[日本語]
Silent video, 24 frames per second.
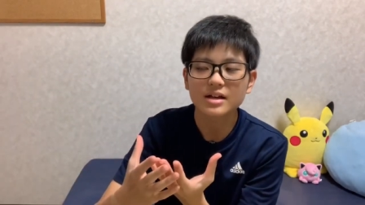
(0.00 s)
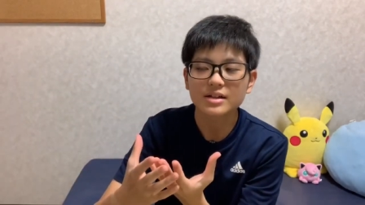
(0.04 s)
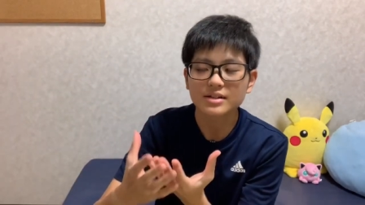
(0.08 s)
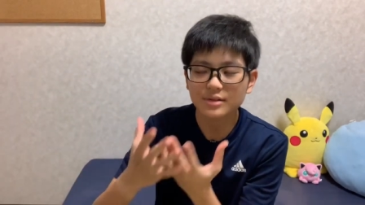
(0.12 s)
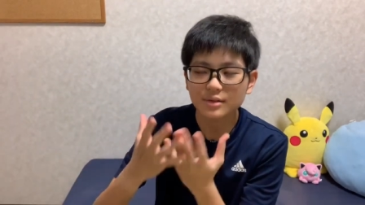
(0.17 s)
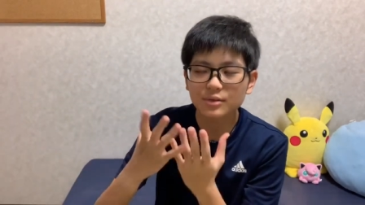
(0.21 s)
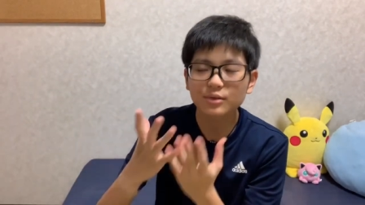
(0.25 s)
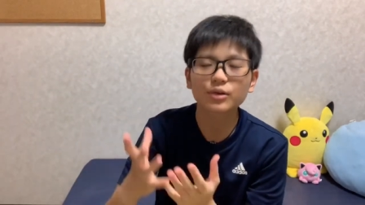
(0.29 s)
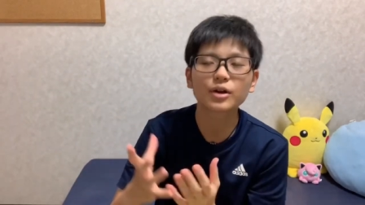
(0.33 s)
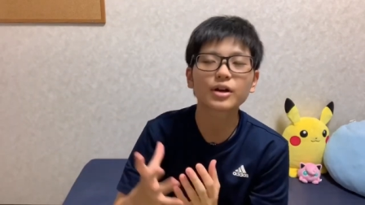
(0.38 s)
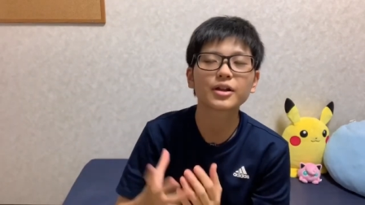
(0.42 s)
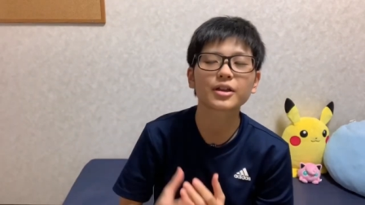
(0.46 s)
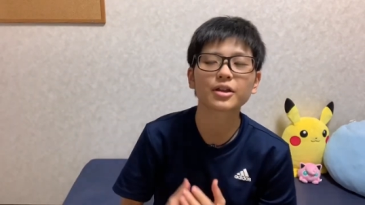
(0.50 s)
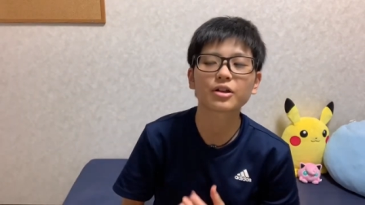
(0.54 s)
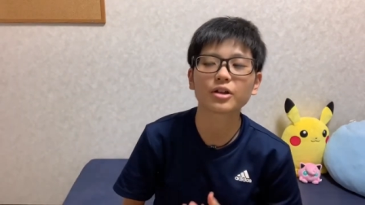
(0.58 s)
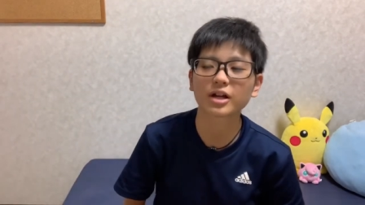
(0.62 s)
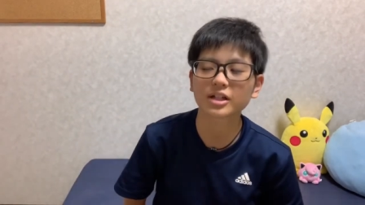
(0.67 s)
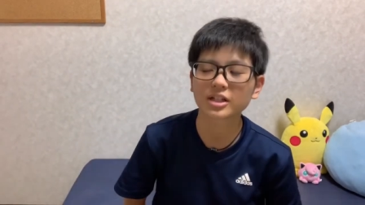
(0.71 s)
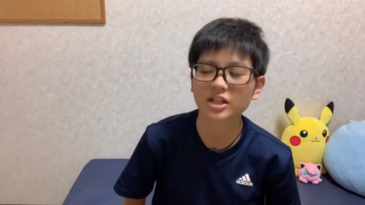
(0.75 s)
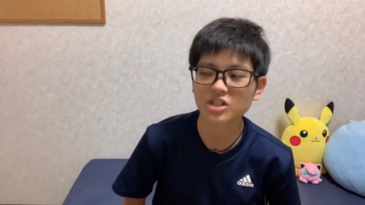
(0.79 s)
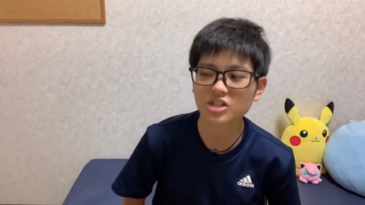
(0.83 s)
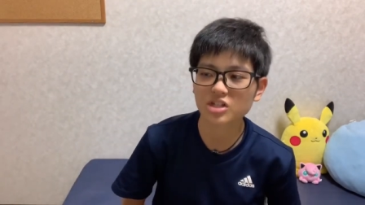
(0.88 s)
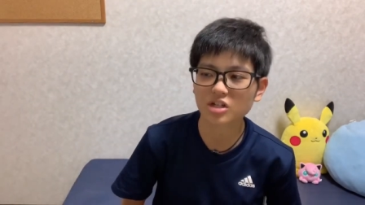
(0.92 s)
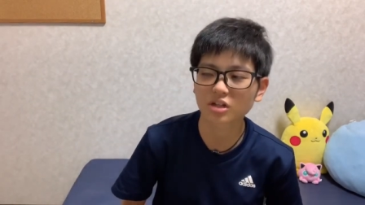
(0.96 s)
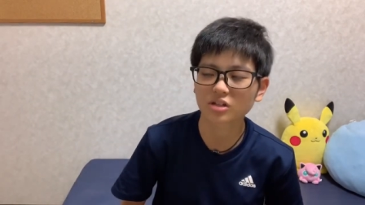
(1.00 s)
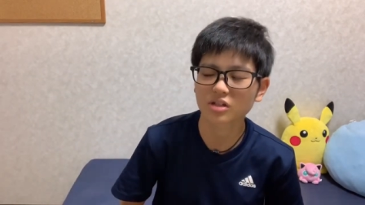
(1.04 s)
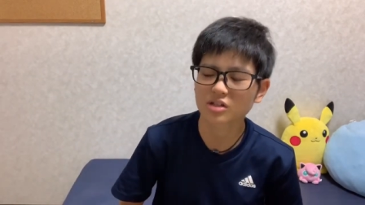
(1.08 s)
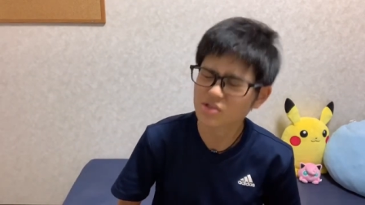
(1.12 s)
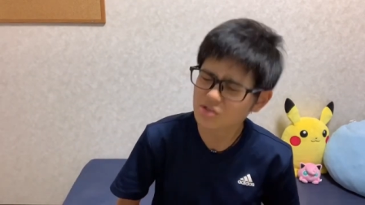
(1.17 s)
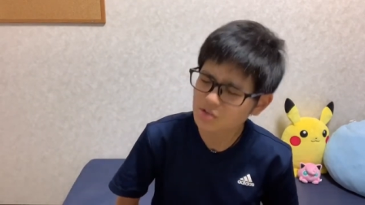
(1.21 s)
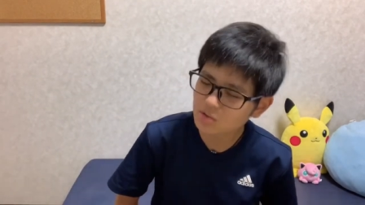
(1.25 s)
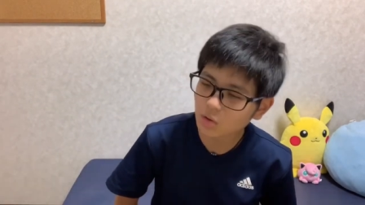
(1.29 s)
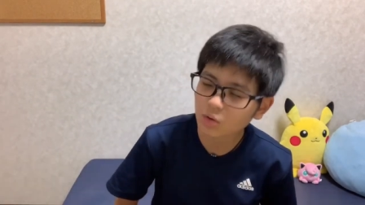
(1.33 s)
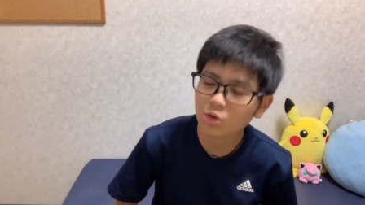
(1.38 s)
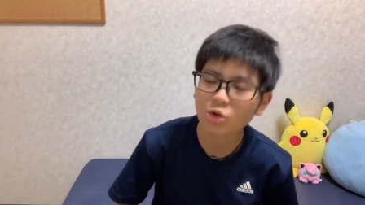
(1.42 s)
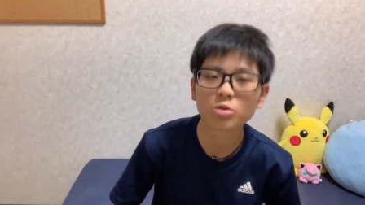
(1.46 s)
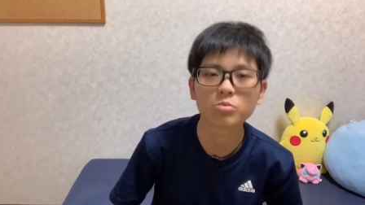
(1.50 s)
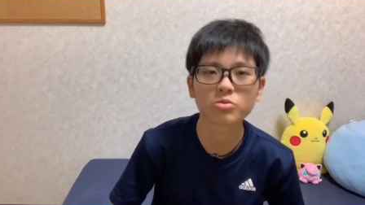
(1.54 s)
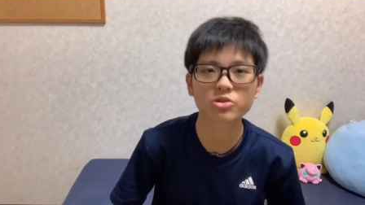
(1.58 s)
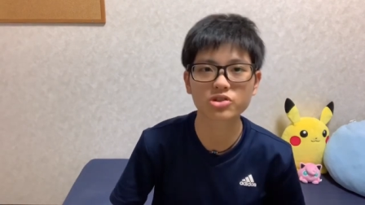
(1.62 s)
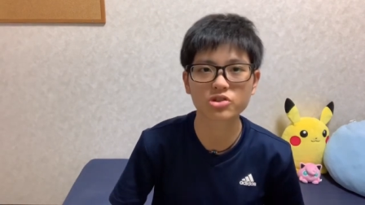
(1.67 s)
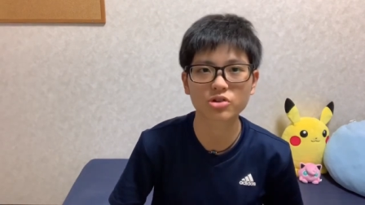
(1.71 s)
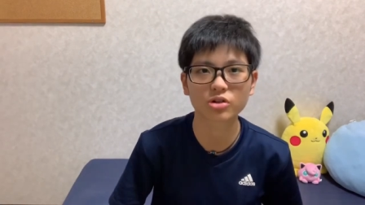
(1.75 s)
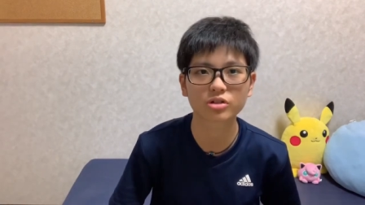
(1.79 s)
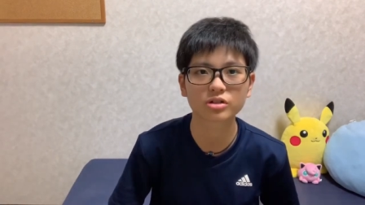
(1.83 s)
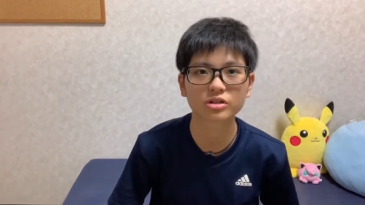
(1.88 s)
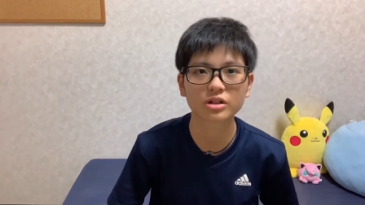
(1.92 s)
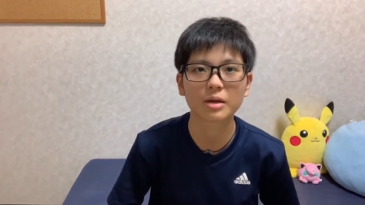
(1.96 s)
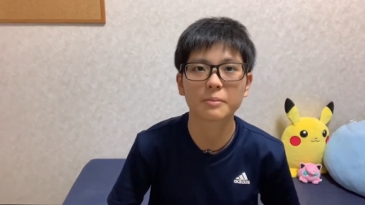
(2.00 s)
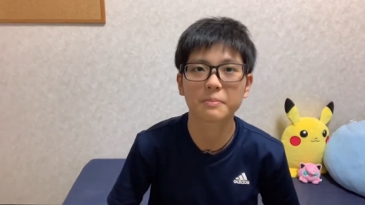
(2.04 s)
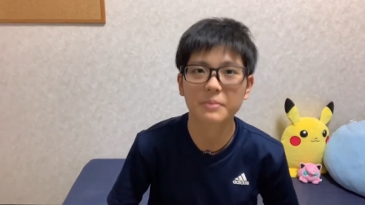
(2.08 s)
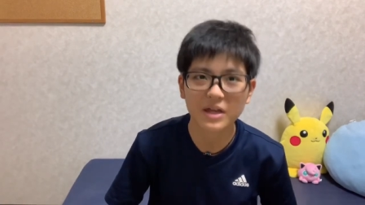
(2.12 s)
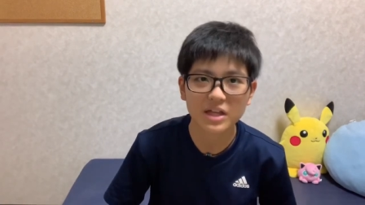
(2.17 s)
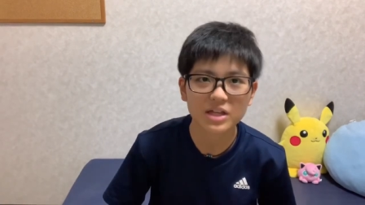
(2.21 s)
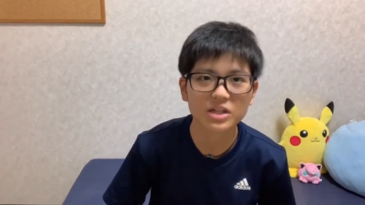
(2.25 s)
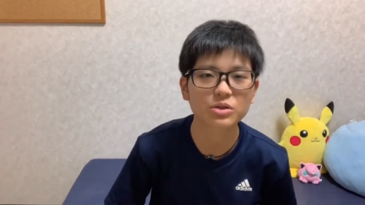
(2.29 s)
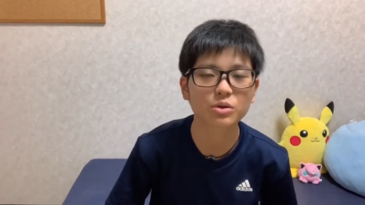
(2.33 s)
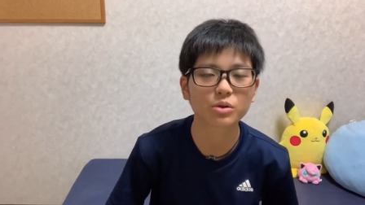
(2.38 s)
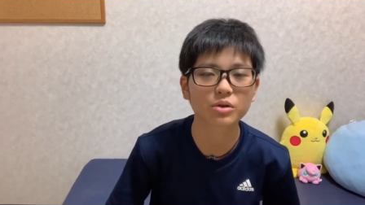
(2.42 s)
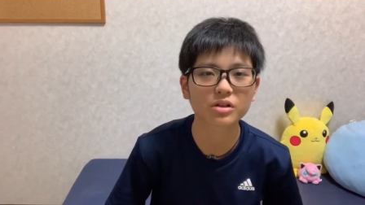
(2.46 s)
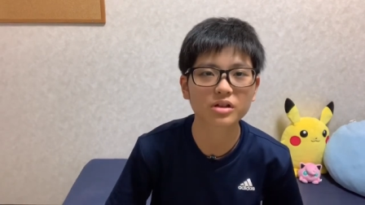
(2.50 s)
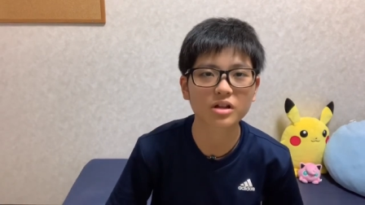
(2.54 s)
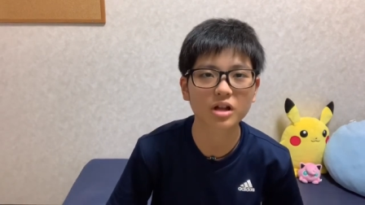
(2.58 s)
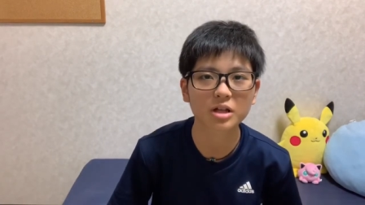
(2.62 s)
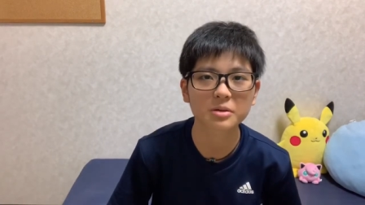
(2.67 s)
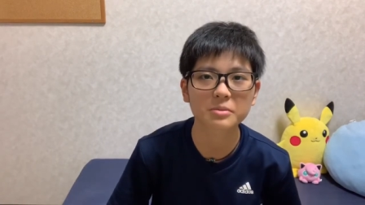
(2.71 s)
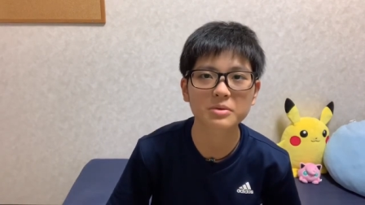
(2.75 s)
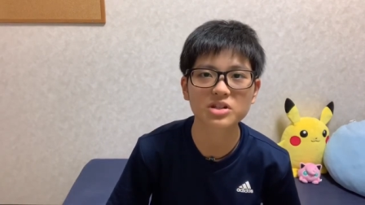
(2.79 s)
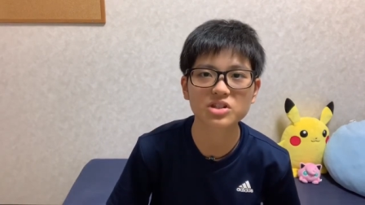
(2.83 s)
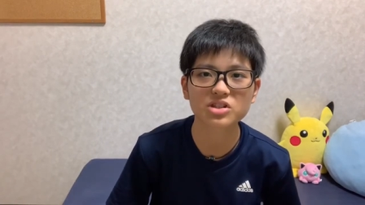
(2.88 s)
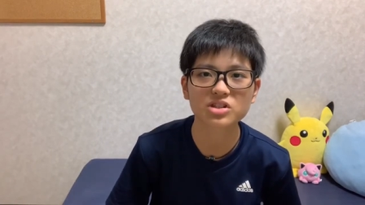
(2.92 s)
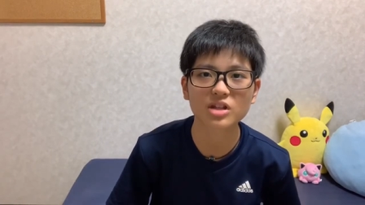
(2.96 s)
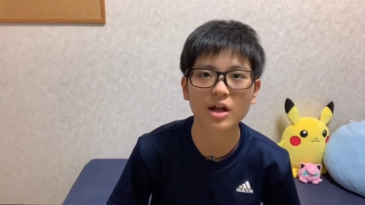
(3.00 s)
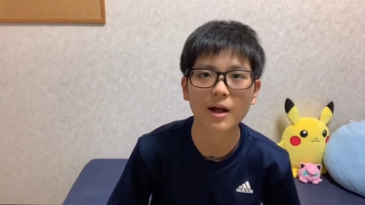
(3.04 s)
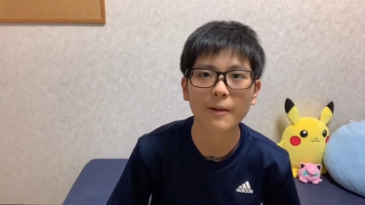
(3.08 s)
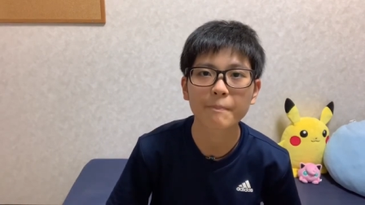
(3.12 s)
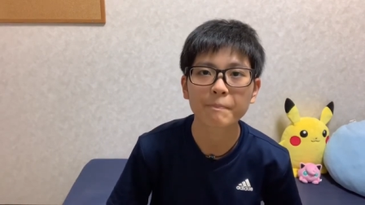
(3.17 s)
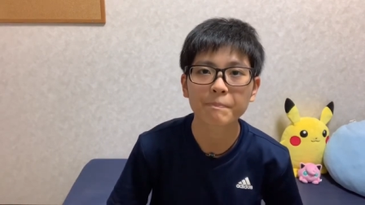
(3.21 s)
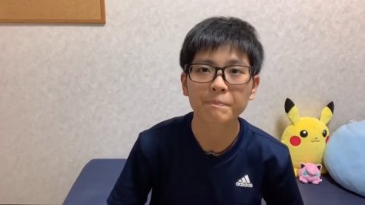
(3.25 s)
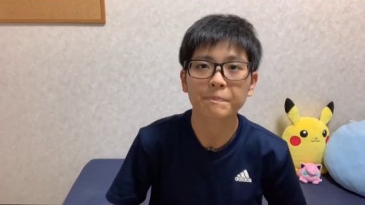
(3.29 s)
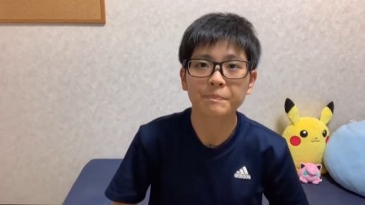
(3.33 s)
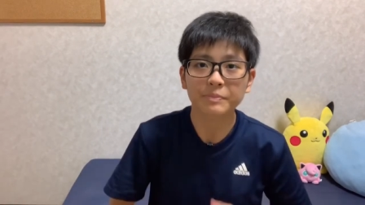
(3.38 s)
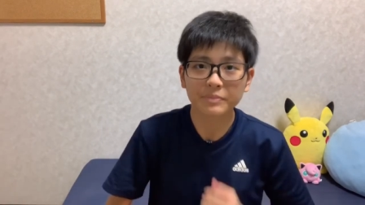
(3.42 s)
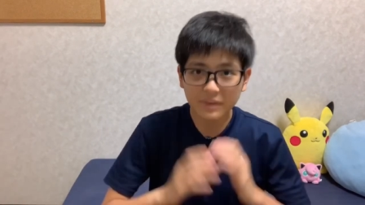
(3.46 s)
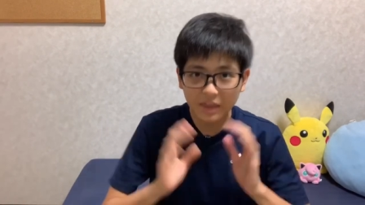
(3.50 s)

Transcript: その方の話がね、すっごく面白くて勉強になりました。っ